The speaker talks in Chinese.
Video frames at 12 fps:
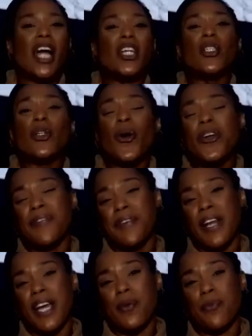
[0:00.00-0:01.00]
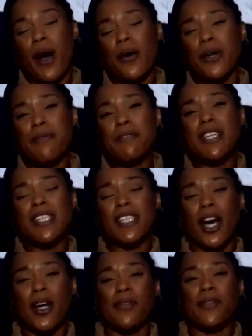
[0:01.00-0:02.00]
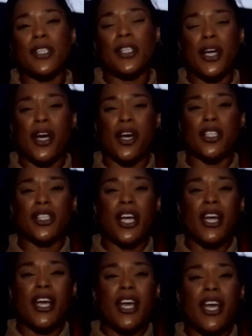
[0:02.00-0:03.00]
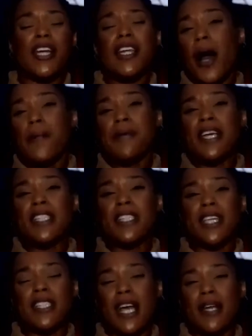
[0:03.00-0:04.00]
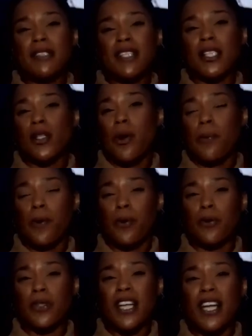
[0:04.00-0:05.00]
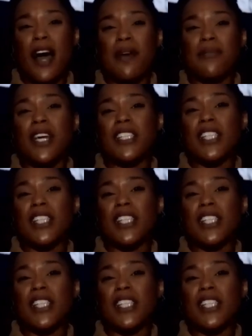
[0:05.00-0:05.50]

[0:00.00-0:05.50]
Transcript: and joyfully welcomed inside of the church. It now means that same-sex couples can have their